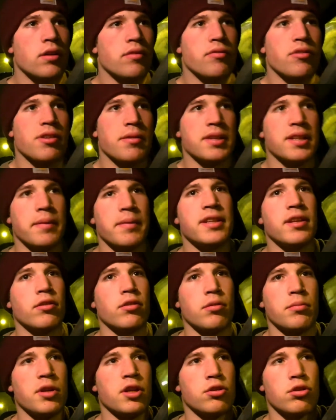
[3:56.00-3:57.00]
fondamentalmente
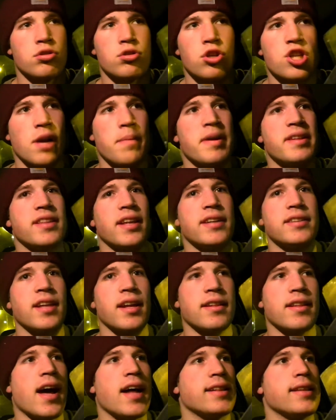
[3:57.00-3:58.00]
come ho detto socialmente
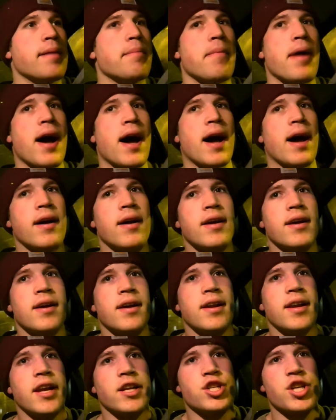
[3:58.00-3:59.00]
ritardata ma
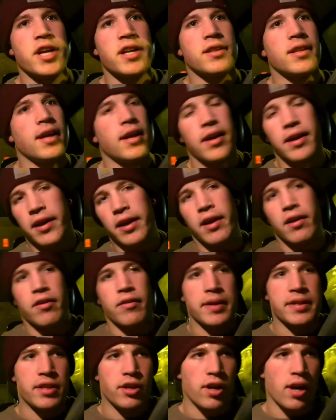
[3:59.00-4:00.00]
la gente eh, e ovviamente